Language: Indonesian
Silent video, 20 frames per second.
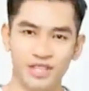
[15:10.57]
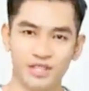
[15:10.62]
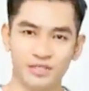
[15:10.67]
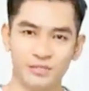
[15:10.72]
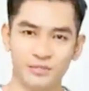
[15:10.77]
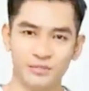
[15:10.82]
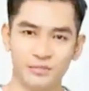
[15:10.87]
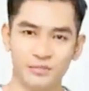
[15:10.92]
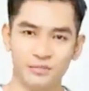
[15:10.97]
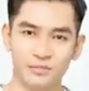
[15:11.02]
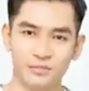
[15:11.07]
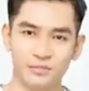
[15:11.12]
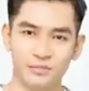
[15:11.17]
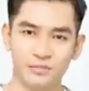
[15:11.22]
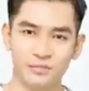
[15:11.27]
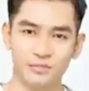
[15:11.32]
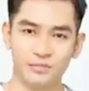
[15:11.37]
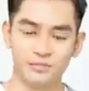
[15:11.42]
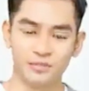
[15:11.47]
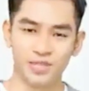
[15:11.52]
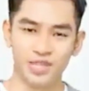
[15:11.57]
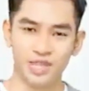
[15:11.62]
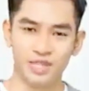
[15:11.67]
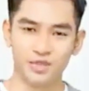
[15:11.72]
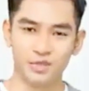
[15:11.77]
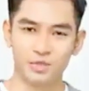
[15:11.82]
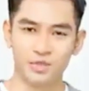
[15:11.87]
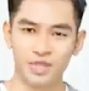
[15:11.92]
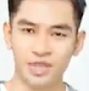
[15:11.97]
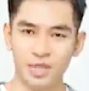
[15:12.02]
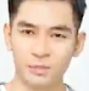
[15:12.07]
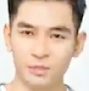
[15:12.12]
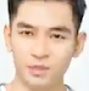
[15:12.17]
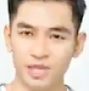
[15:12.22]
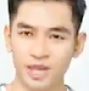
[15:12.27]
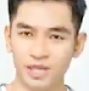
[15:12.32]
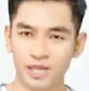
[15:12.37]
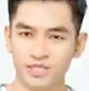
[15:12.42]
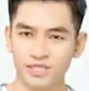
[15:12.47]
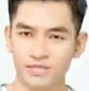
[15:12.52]
biarkan dia mengambil
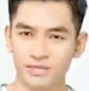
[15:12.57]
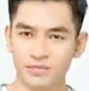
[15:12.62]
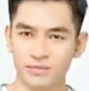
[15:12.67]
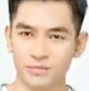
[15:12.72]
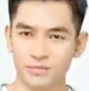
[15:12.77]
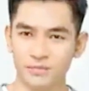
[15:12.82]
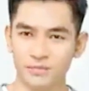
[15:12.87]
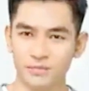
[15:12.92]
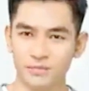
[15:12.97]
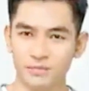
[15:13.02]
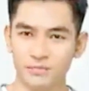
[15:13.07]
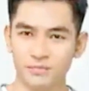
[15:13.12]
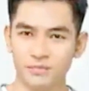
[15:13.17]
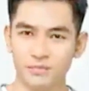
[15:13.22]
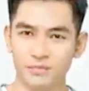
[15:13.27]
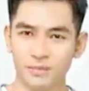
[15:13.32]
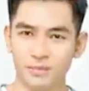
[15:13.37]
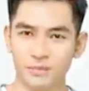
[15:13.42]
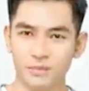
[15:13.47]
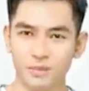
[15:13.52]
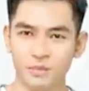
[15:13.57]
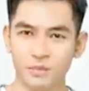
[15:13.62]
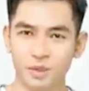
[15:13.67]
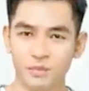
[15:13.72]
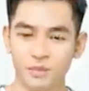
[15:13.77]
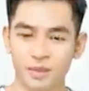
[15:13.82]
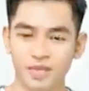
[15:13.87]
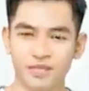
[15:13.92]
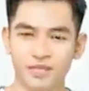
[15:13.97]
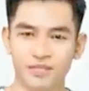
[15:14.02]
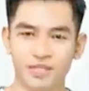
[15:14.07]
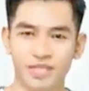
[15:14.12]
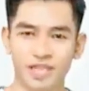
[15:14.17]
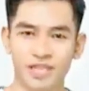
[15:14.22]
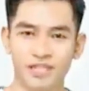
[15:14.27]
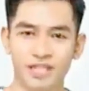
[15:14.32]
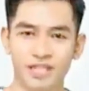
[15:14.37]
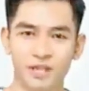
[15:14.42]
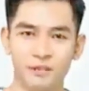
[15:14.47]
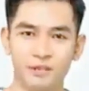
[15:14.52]
ramuan amnesia lagi, dan
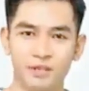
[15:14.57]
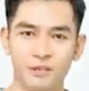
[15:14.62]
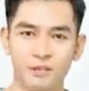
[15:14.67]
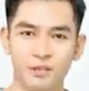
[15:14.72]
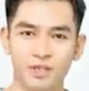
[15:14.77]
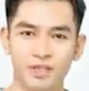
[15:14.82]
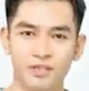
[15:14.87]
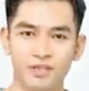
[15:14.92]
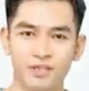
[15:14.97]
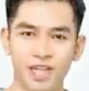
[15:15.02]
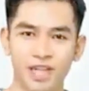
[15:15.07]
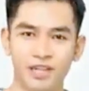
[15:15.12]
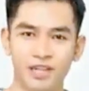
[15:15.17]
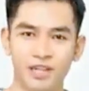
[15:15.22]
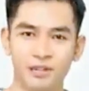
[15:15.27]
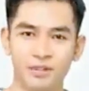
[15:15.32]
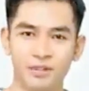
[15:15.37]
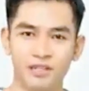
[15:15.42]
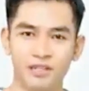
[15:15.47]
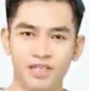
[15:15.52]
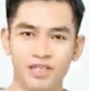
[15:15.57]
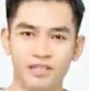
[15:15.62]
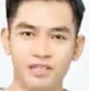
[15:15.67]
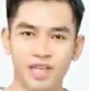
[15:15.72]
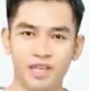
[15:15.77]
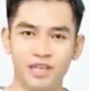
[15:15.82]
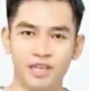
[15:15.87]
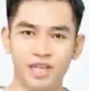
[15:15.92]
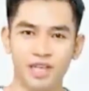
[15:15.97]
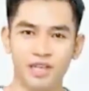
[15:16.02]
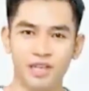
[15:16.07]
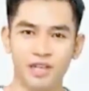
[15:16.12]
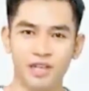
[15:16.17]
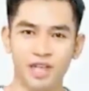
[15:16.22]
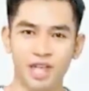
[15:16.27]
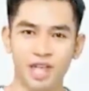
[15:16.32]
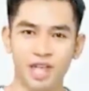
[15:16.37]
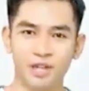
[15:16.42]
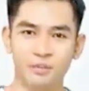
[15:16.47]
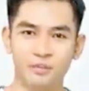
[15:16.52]
pada saat yang sama berikan
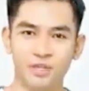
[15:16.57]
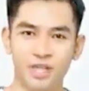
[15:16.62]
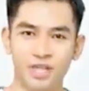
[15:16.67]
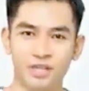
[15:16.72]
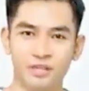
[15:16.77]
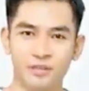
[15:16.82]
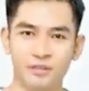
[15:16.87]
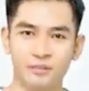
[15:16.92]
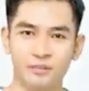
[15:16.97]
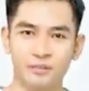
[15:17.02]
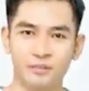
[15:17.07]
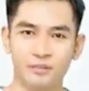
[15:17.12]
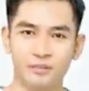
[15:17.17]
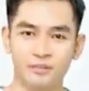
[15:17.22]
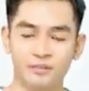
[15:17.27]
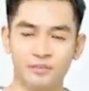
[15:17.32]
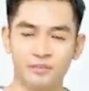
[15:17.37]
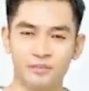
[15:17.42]
dia ramuan wangking.